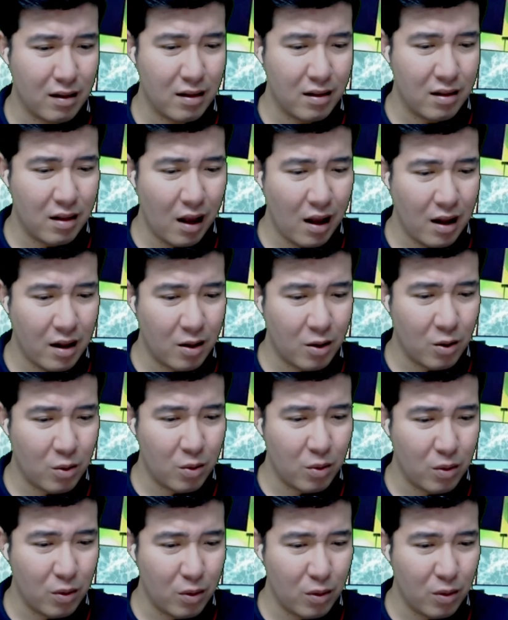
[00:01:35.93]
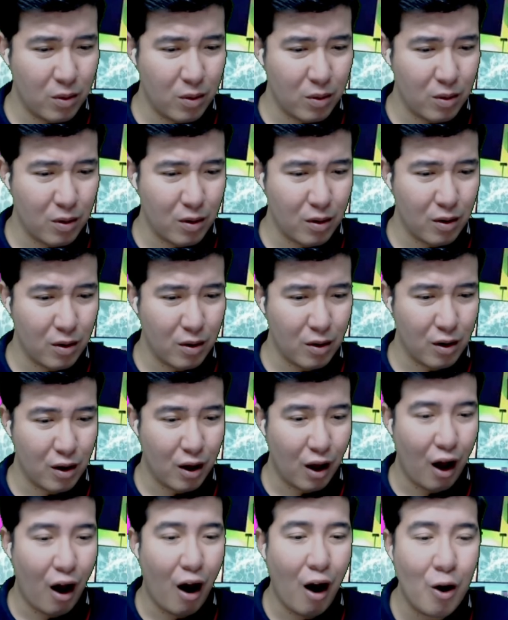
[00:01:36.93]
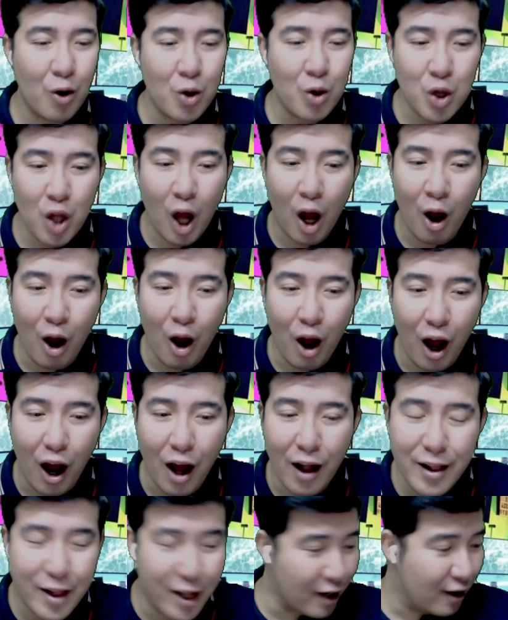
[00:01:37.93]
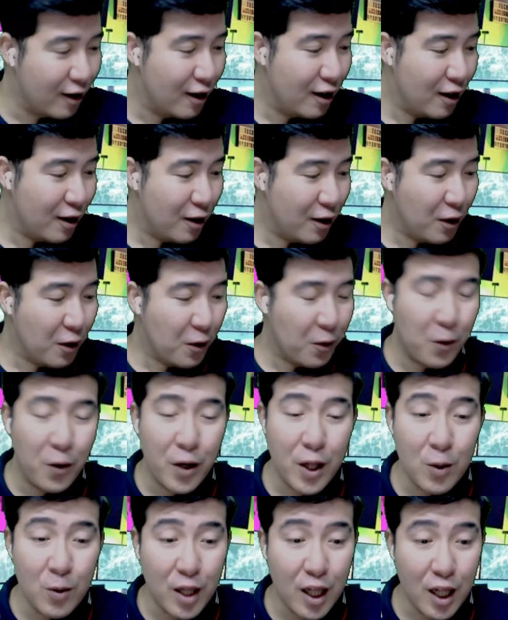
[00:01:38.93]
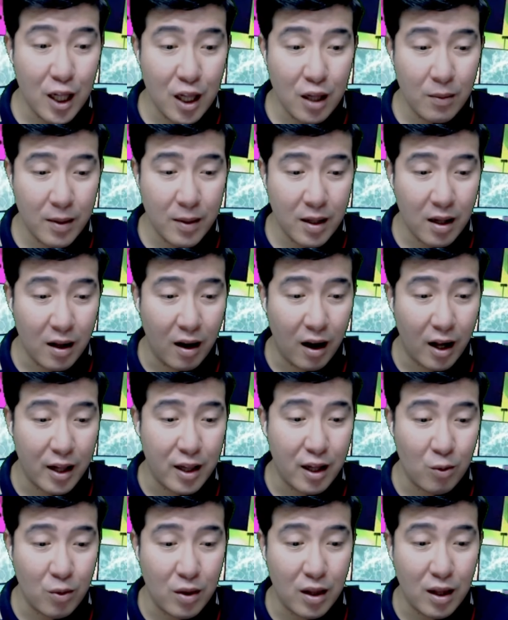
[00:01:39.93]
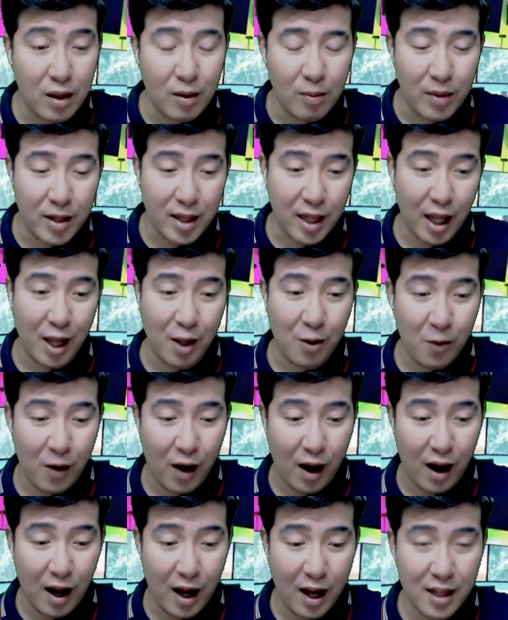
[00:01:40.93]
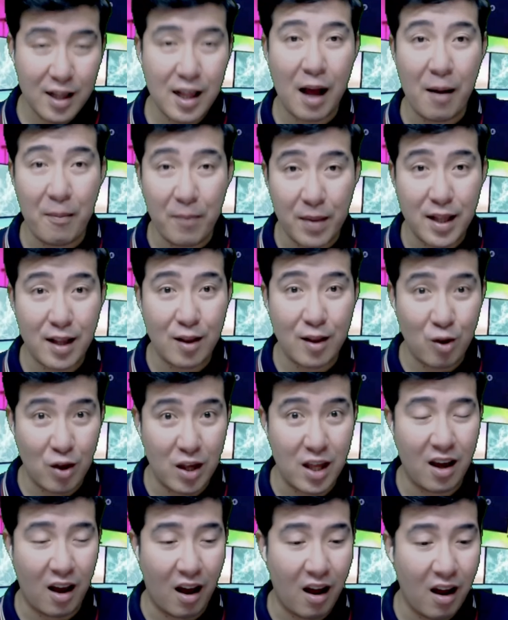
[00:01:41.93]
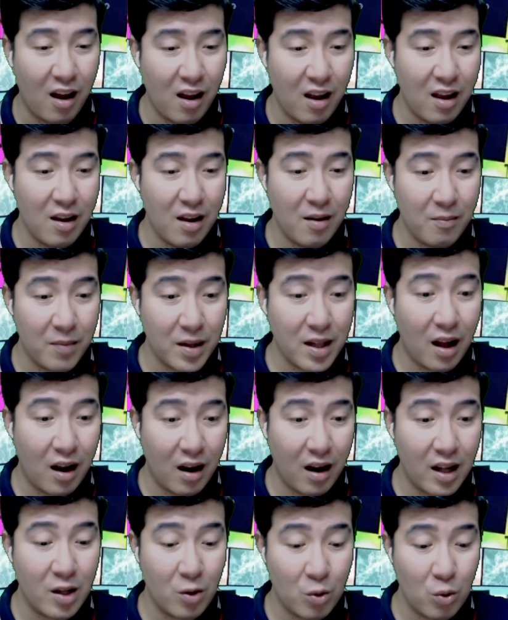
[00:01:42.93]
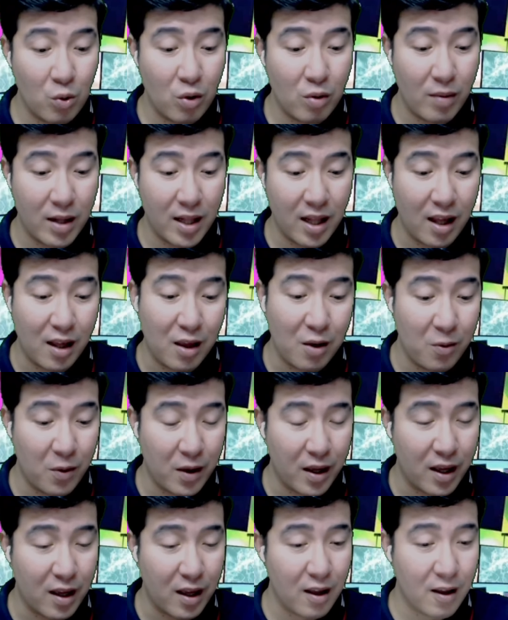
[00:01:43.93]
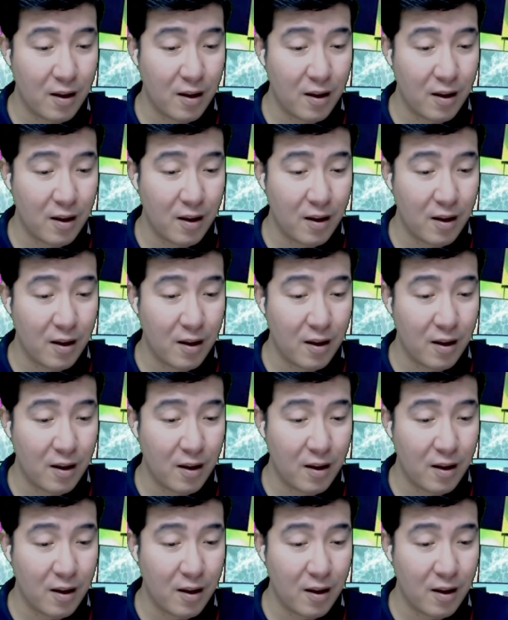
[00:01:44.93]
Saan to? Ang tangkad. Wait, to think na matangkad na to si Mateo, ha? Ang sabi sa chika. Matangkad daw to si Mateo, eh.